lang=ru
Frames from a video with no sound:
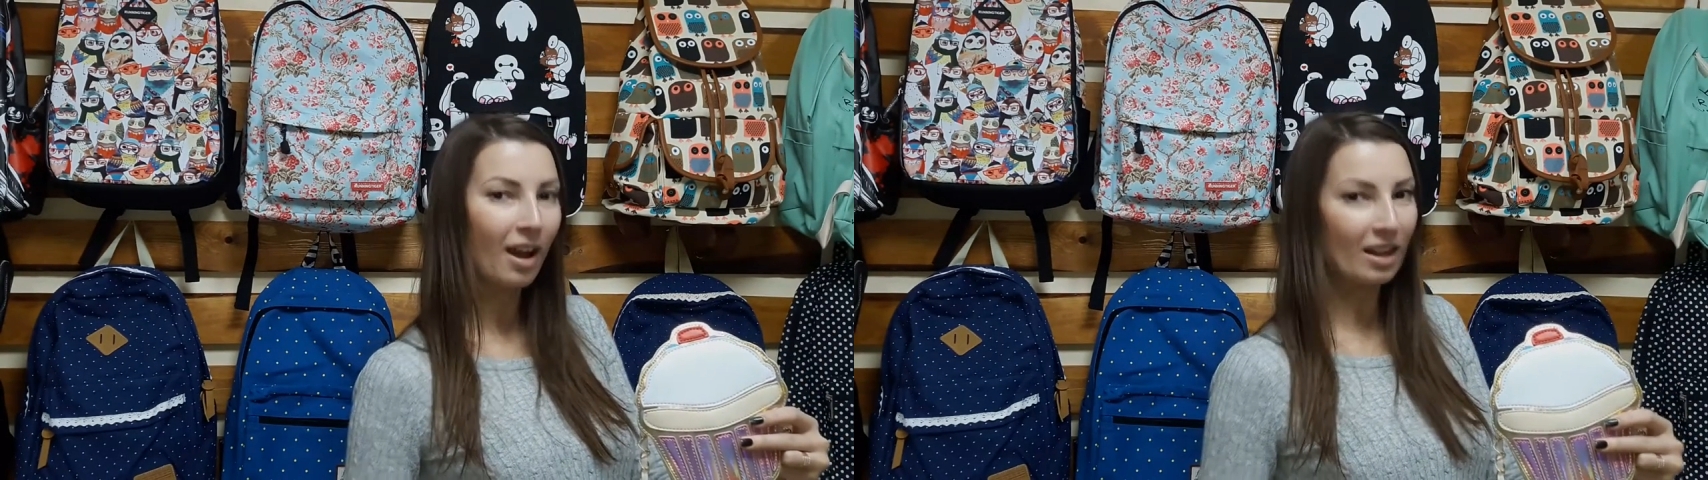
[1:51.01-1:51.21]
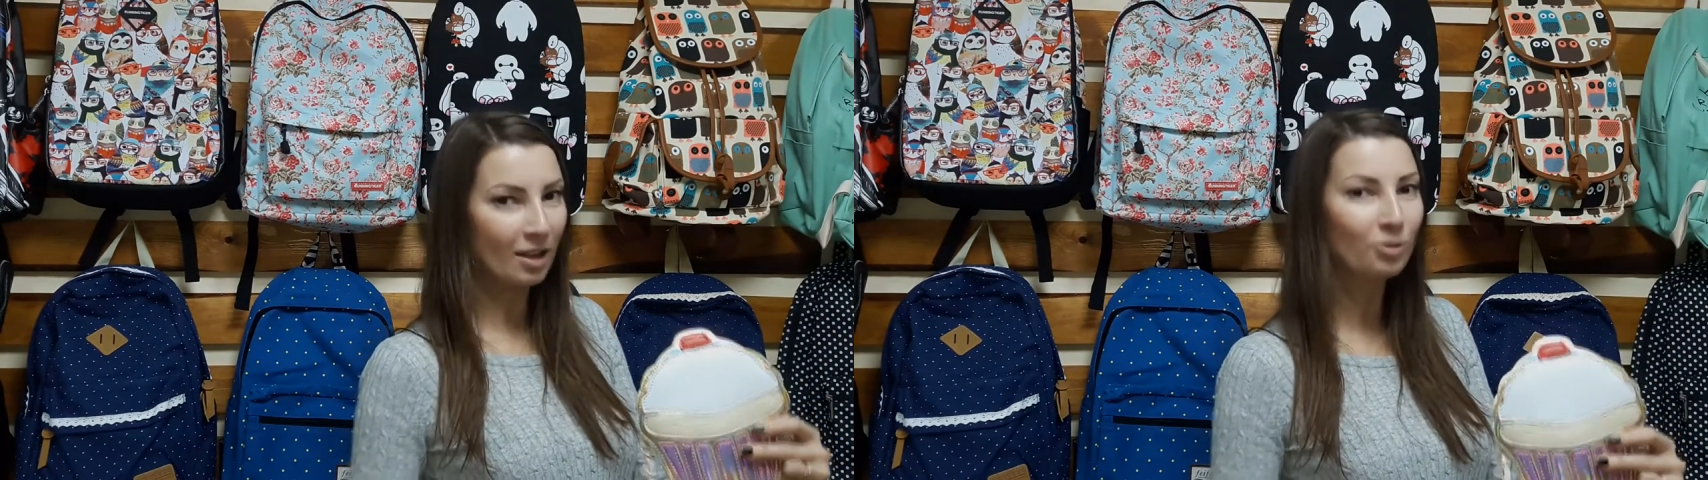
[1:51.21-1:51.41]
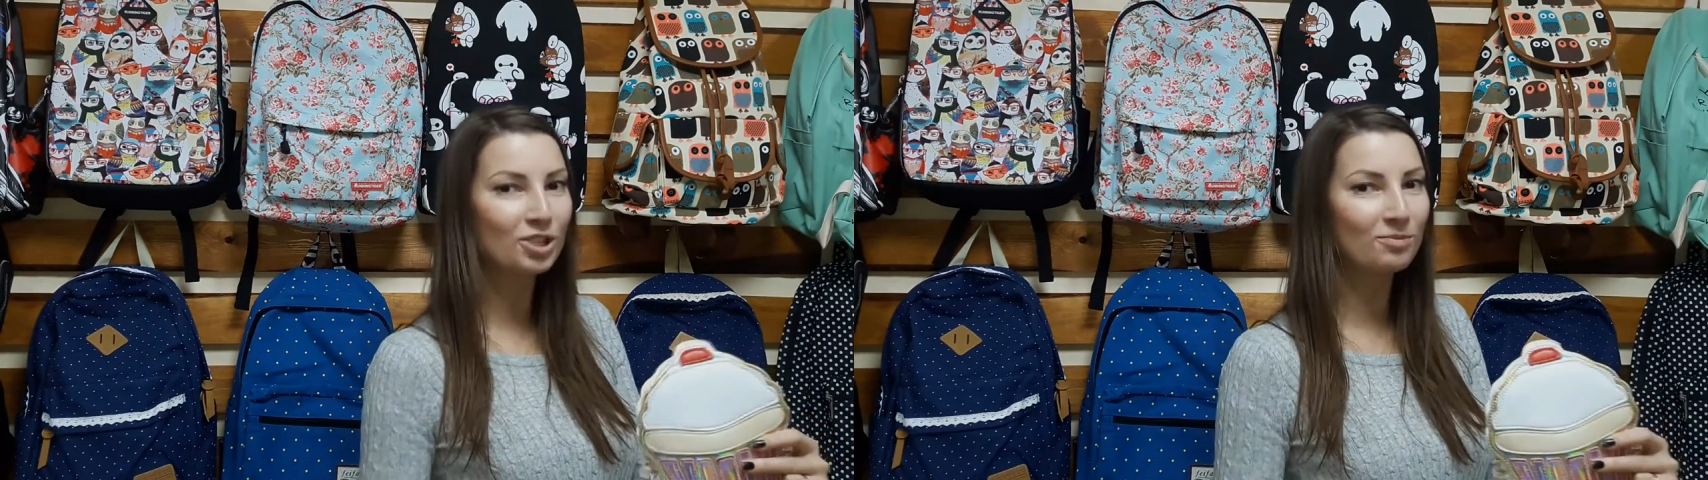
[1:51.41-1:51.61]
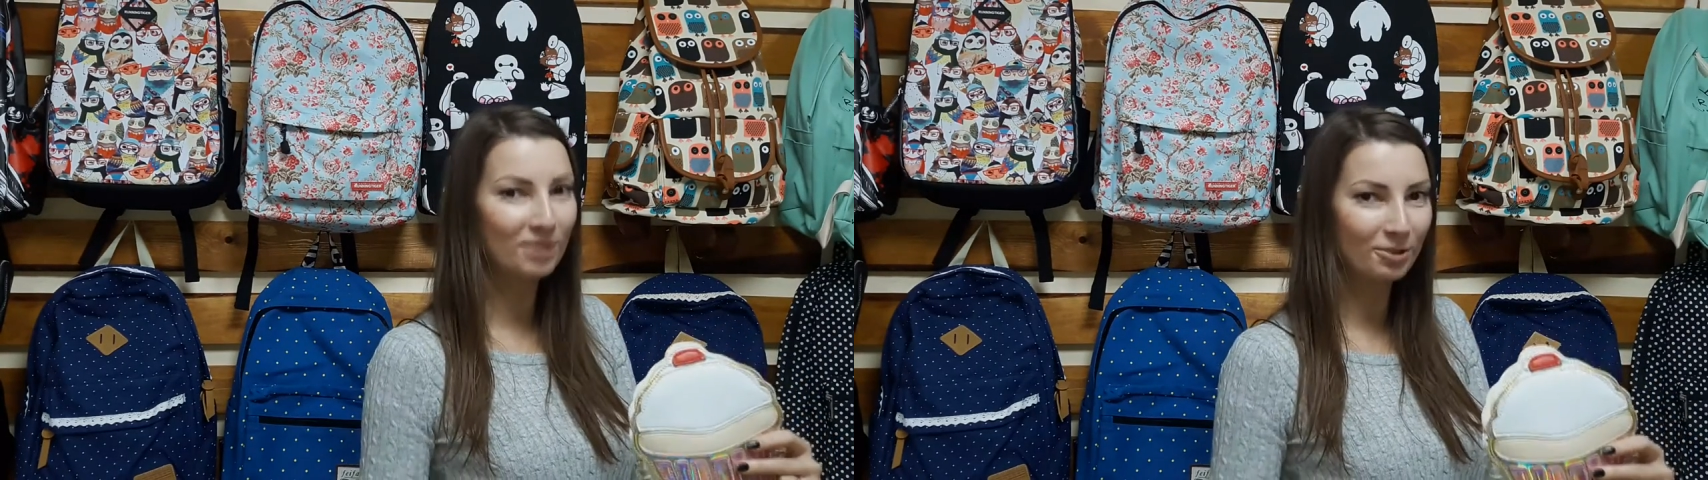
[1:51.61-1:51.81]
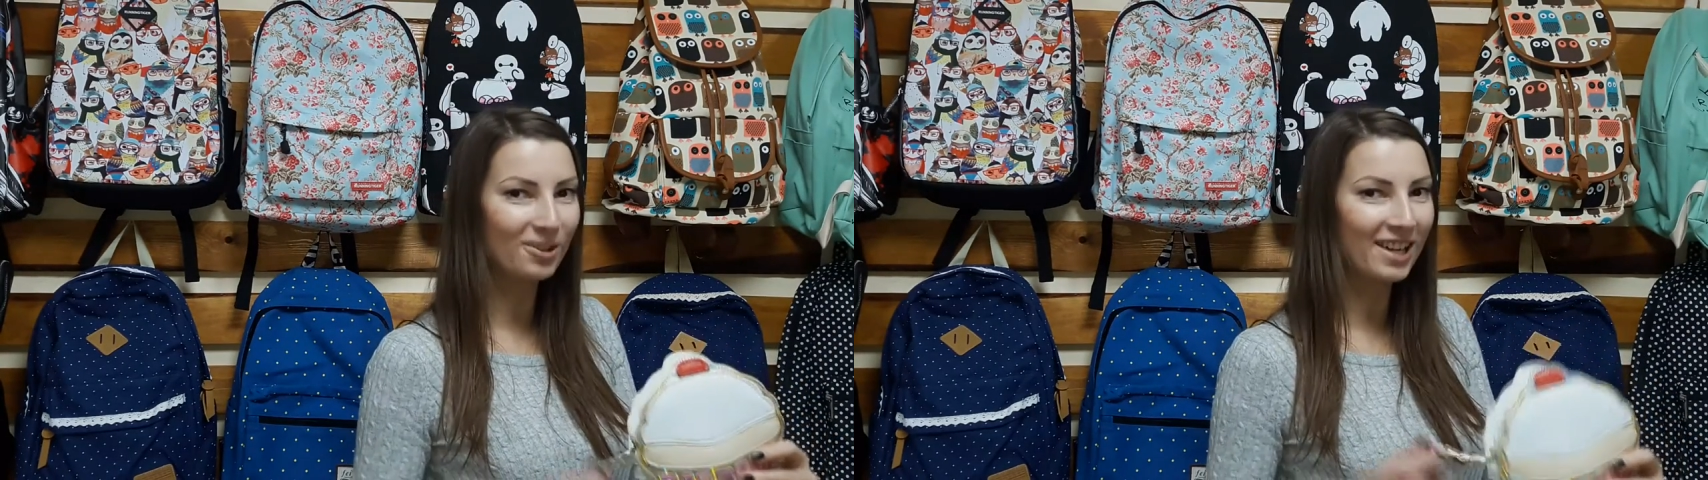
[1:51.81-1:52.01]
Она очень
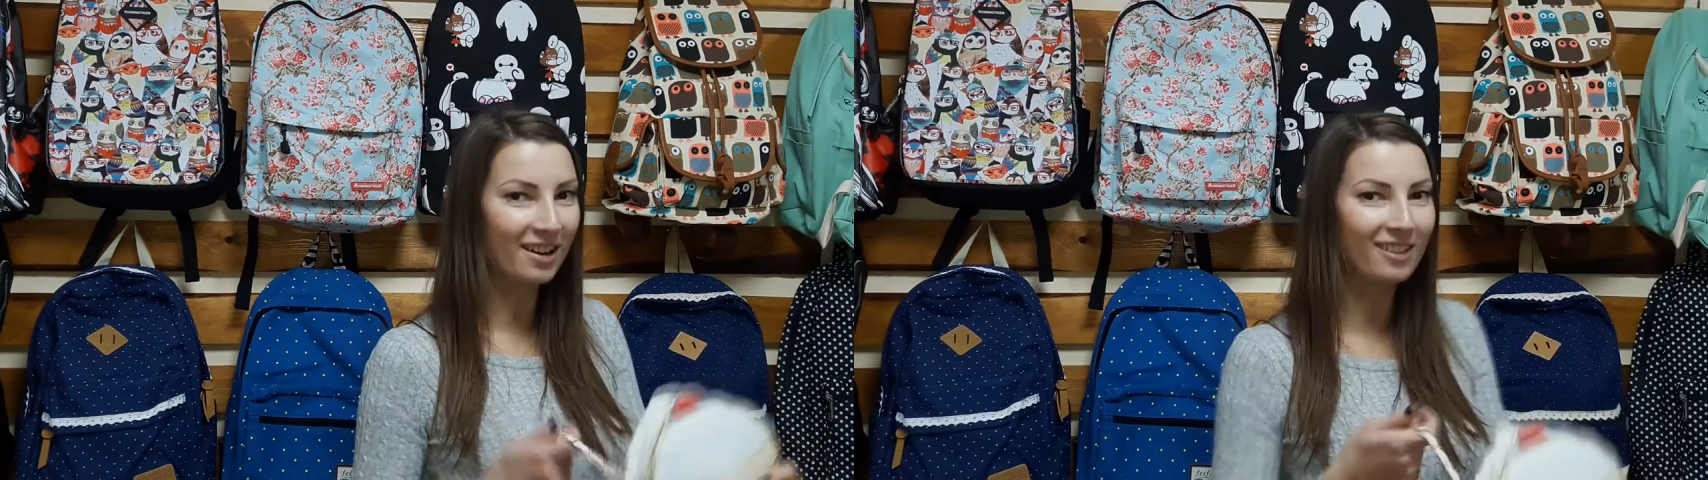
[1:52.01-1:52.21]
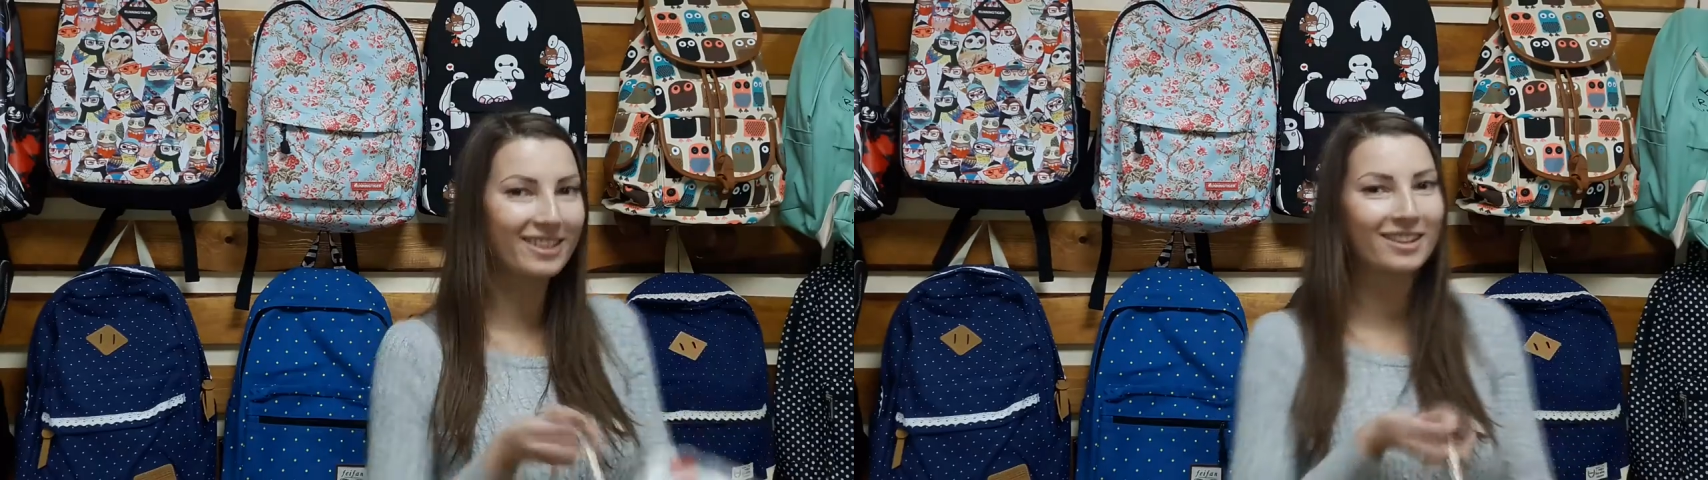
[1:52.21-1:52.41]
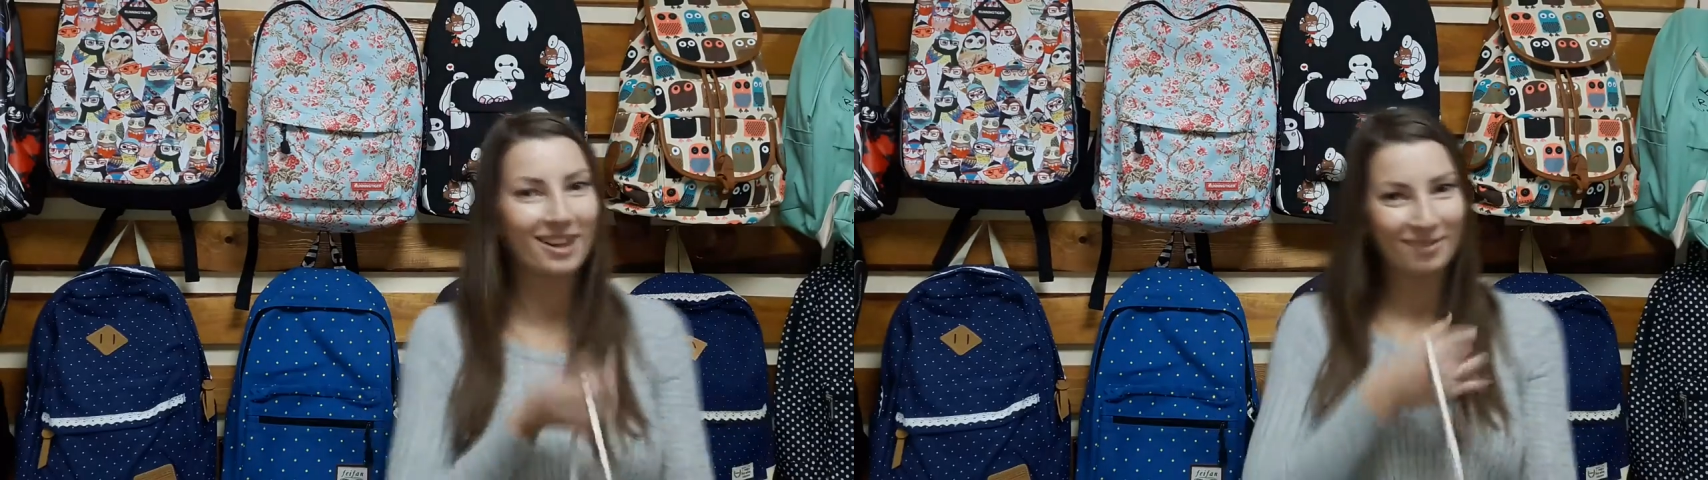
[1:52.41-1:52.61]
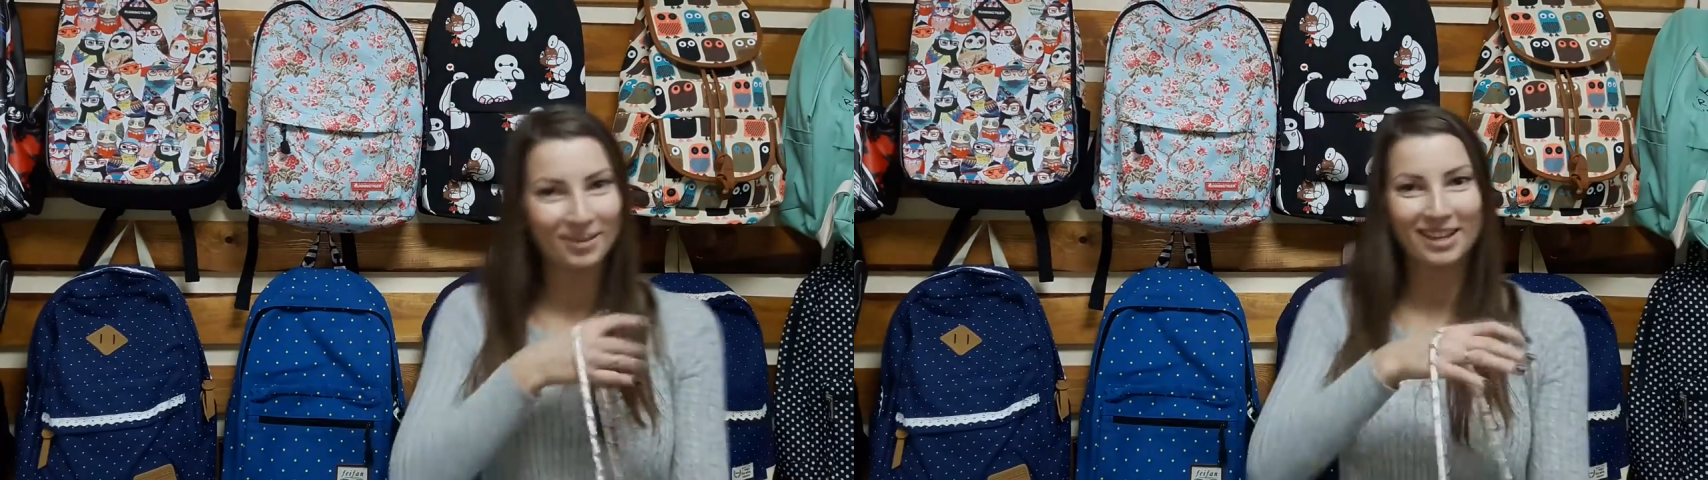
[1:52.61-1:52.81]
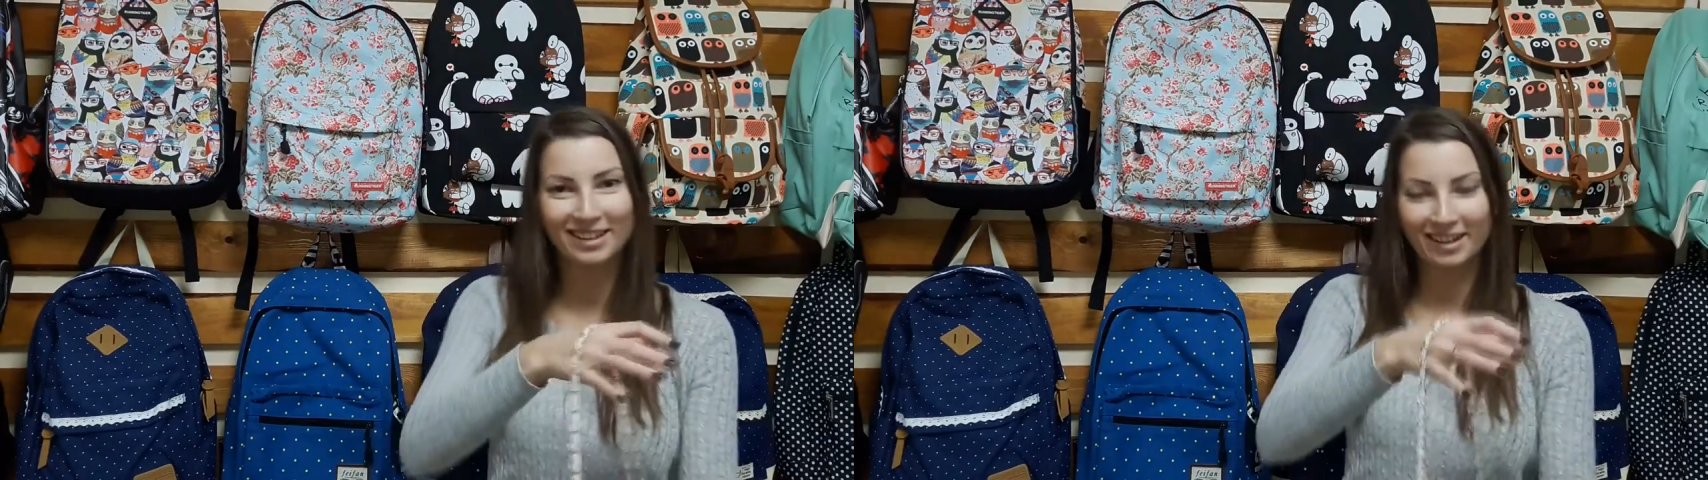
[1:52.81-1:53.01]
прикольная,
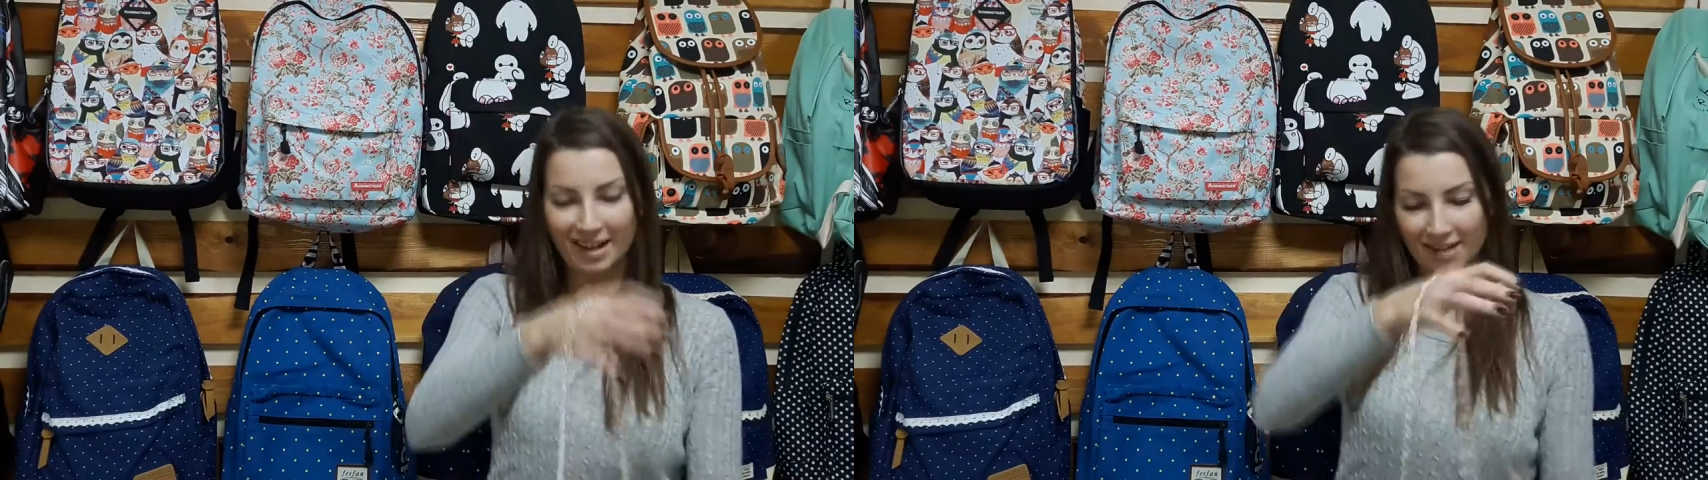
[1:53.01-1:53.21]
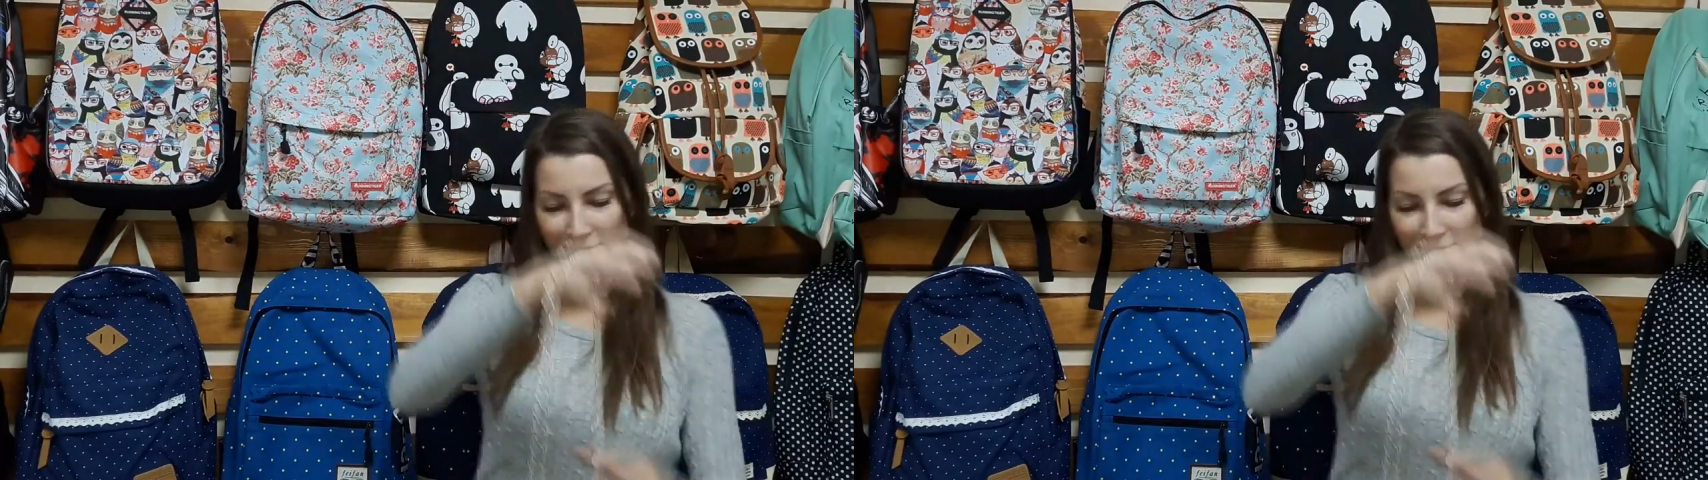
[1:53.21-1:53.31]
голограммная такая,